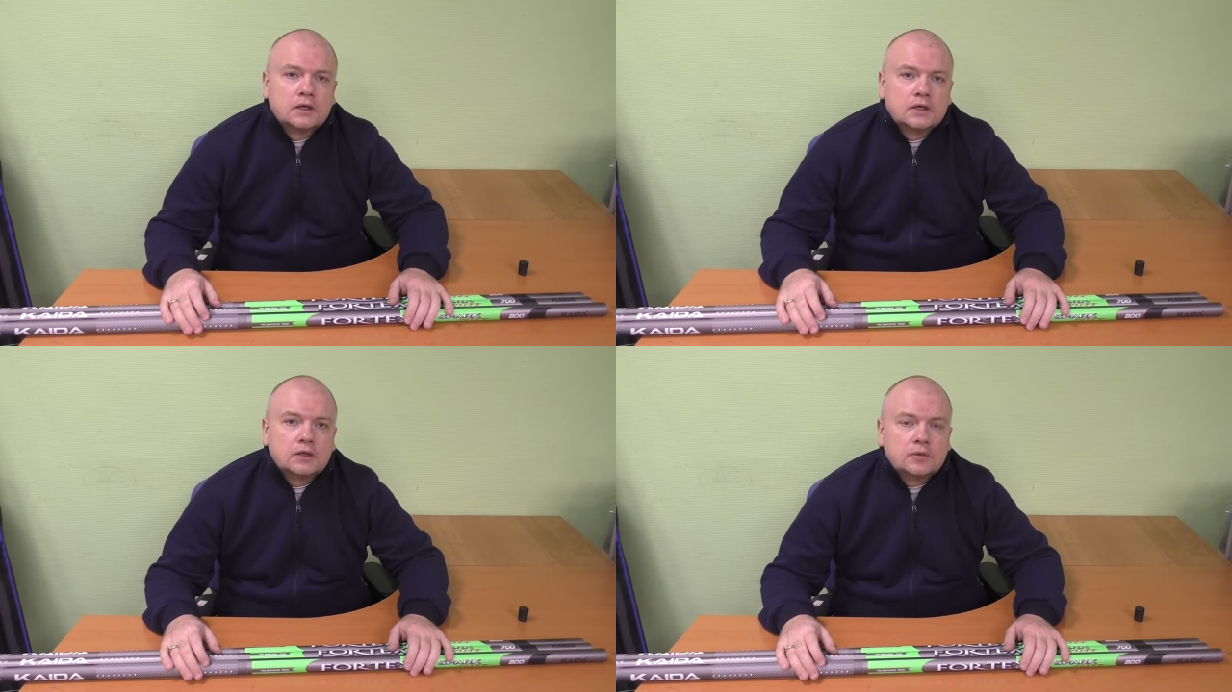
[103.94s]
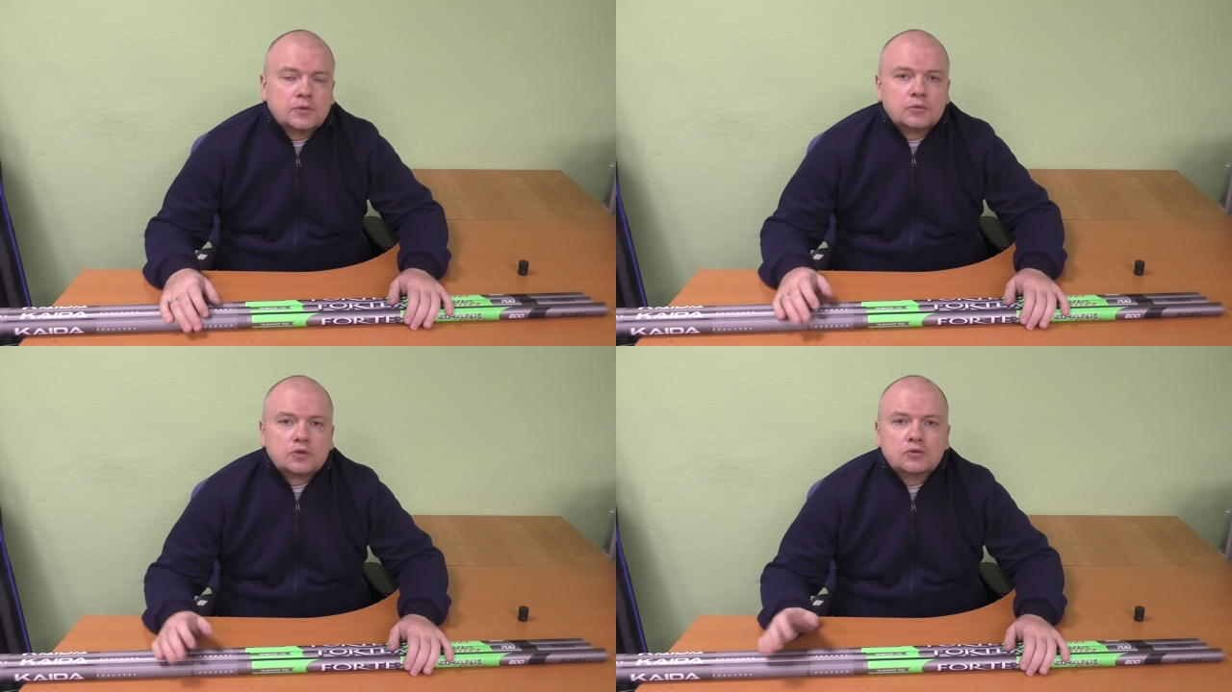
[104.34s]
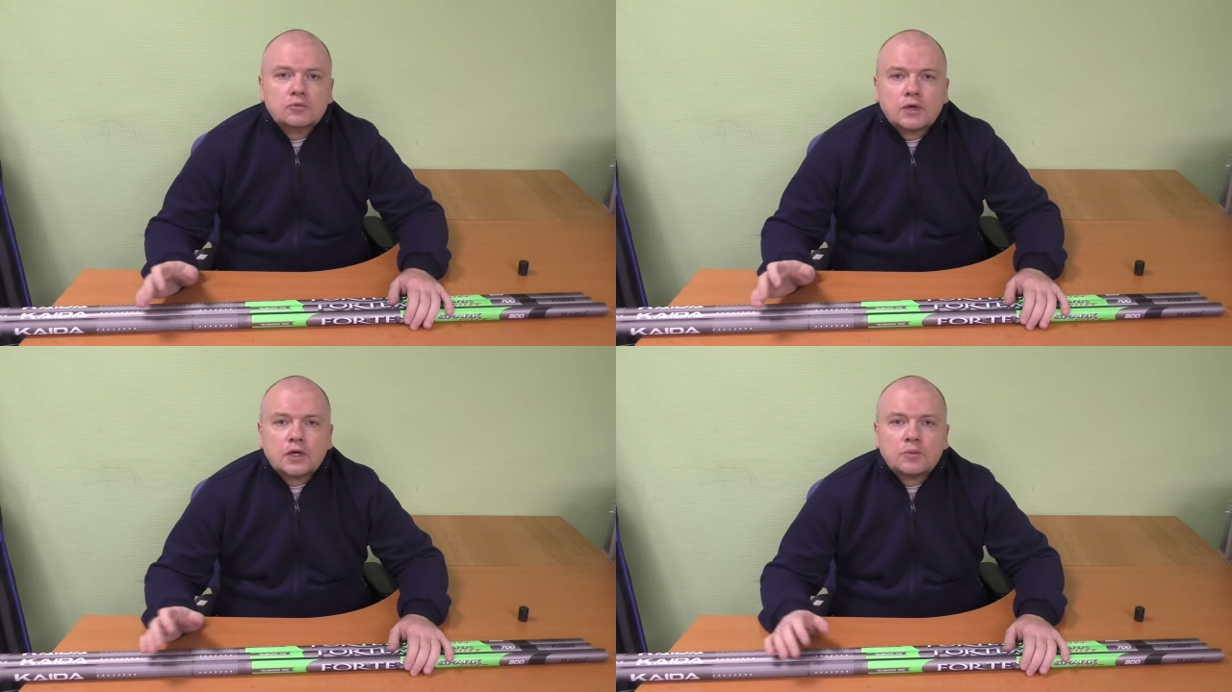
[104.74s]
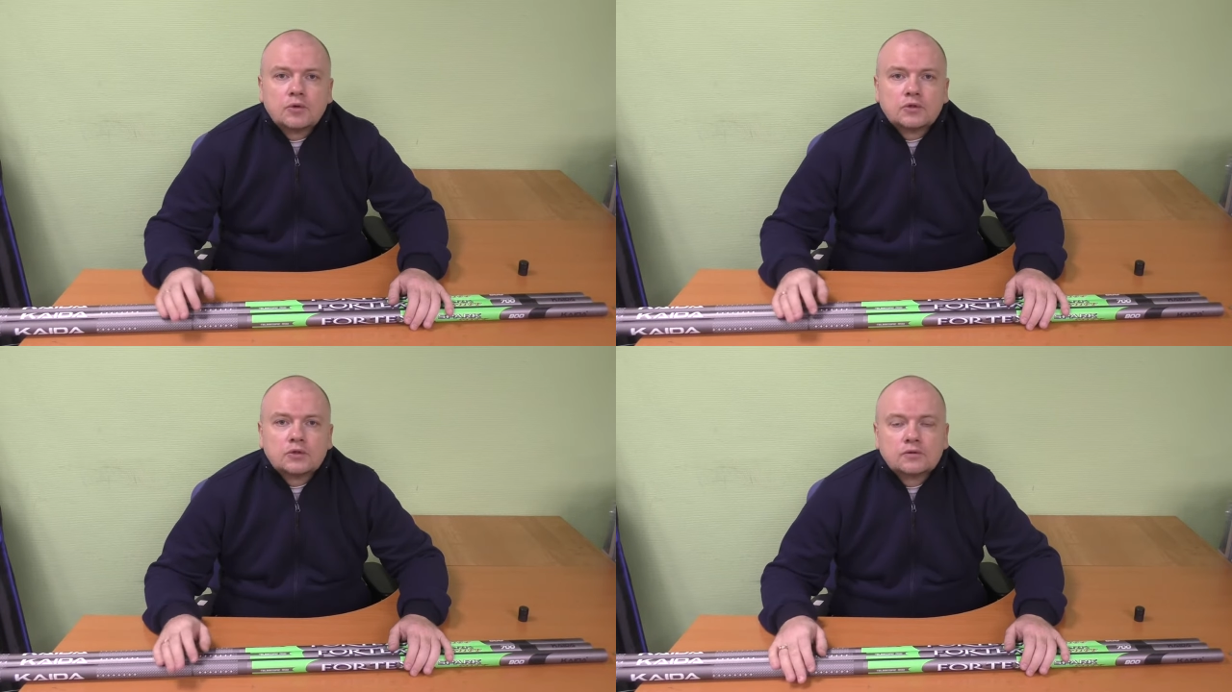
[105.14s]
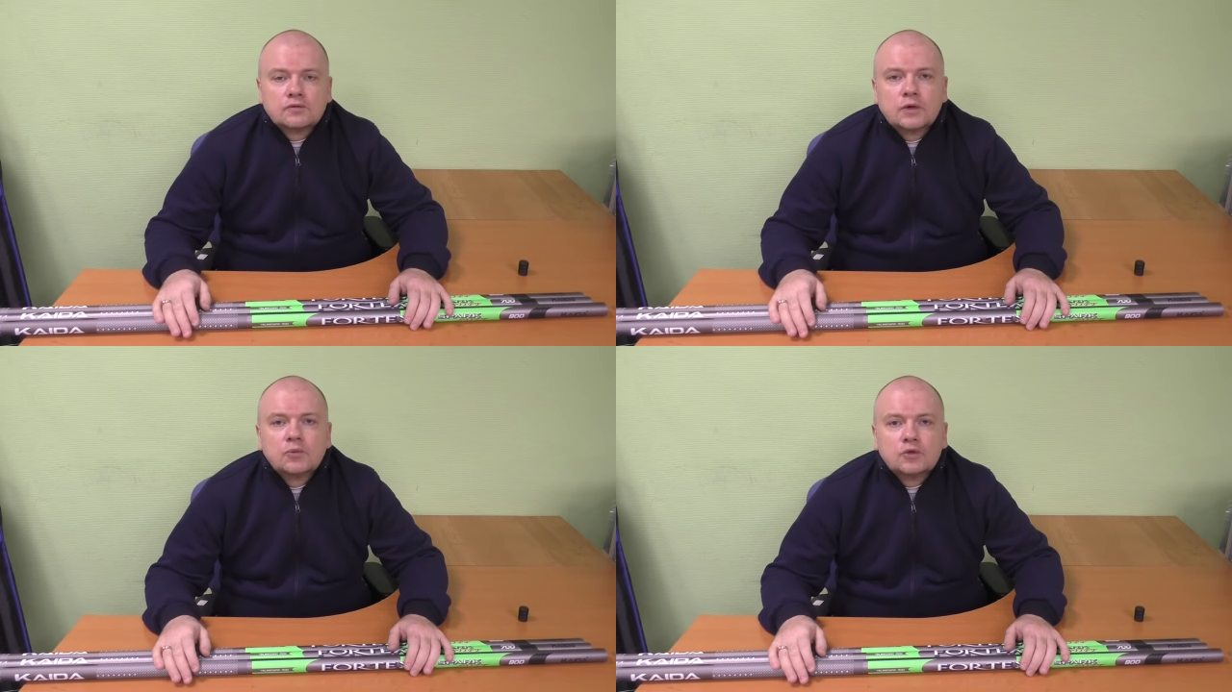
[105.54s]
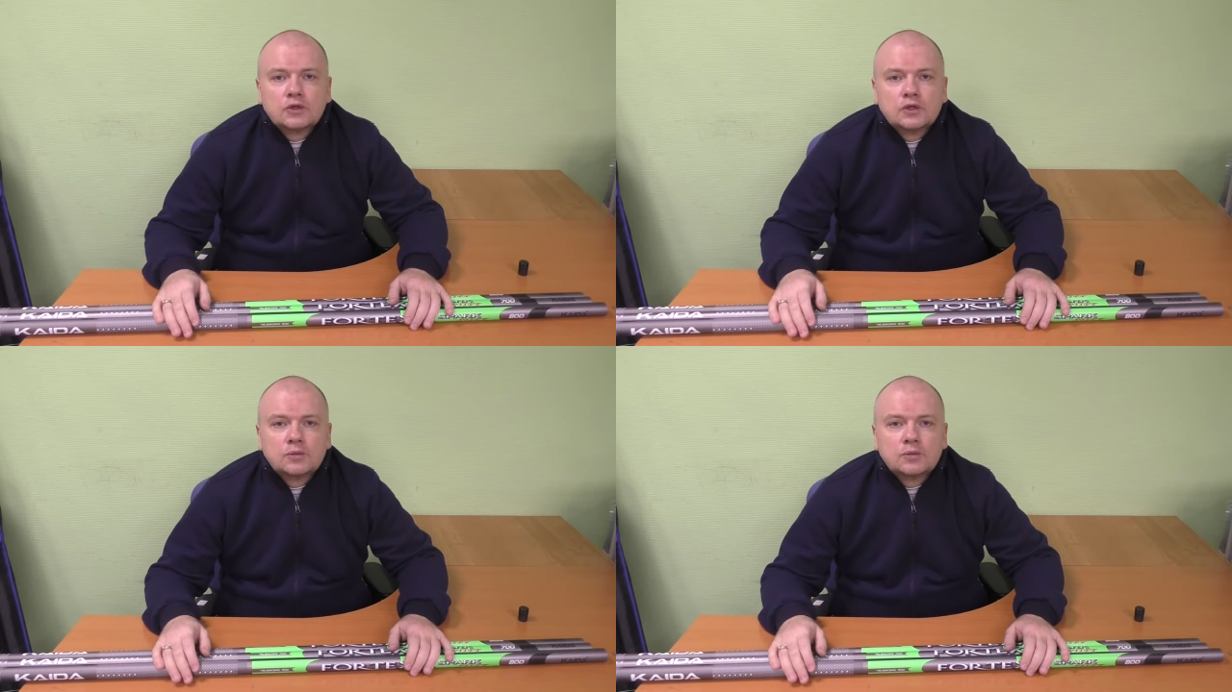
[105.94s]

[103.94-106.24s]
Э, потому что ну, брак просто во многих